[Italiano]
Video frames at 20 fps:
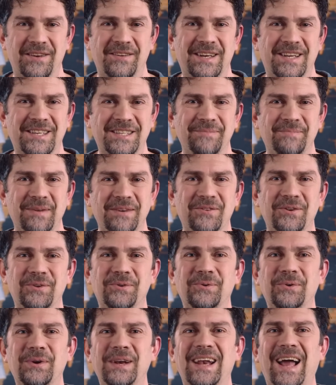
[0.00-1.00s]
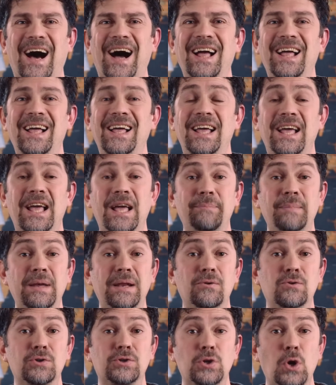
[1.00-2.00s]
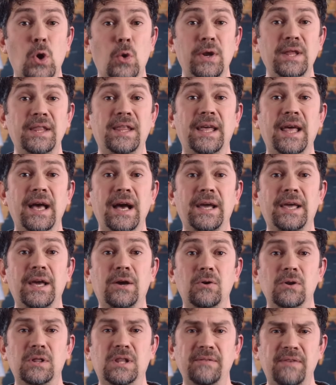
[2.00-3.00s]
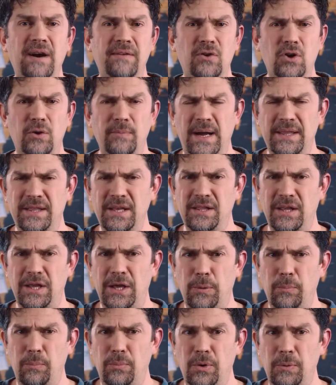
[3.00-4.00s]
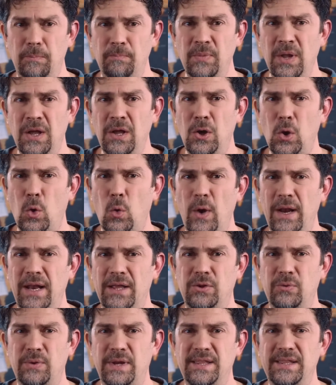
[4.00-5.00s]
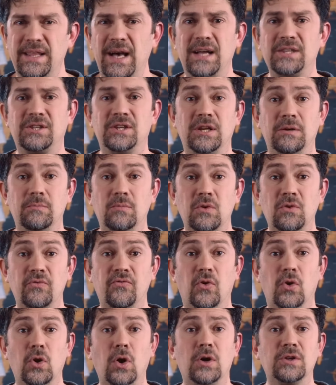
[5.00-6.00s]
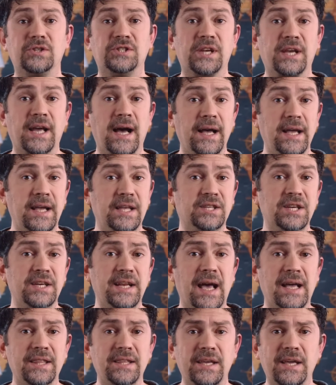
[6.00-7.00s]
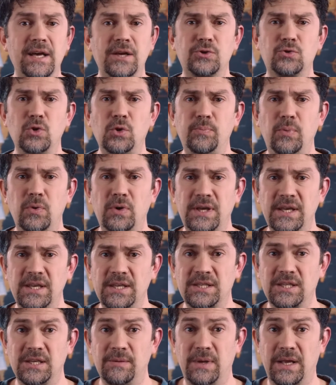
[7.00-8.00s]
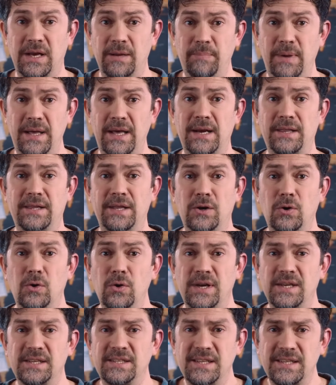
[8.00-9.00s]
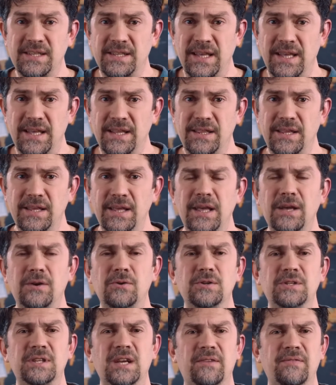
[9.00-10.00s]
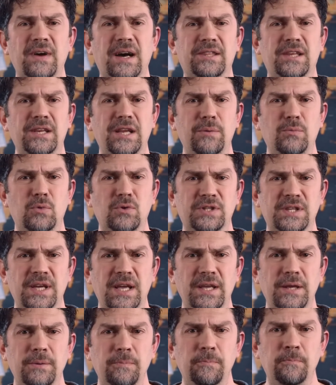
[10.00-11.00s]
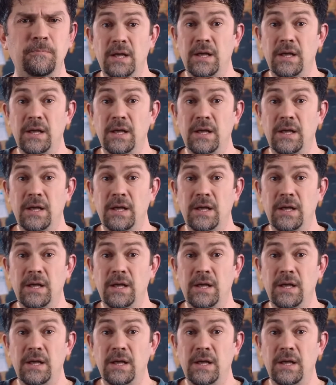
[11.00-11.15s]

non ne sapevo nulla e mi illustrò un'idea che coltivavo ormai da tempo, quella di un'indagine morfologica e genetica sui pochissimi reperti ancora esistenti e conservati nei musei.